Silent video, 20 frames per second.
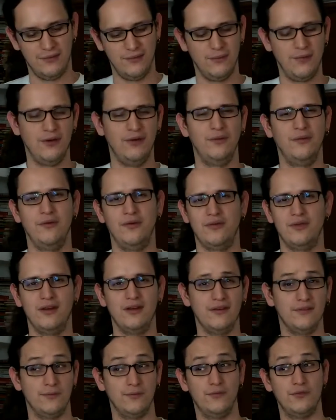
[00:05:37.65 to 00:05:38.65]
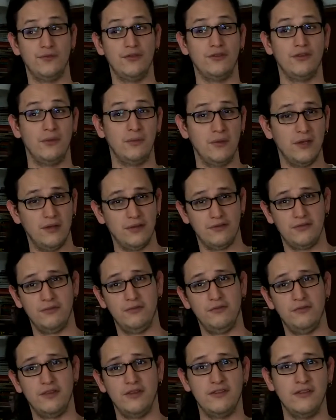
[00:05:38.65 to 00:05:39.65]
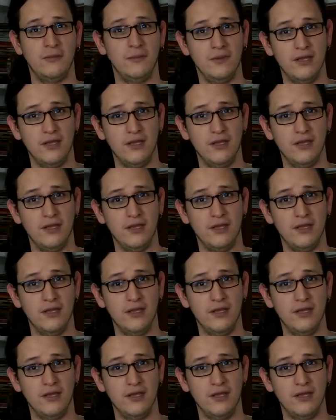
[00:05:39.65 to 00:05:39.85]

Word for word: número uno, tienes muchos amigos y muchas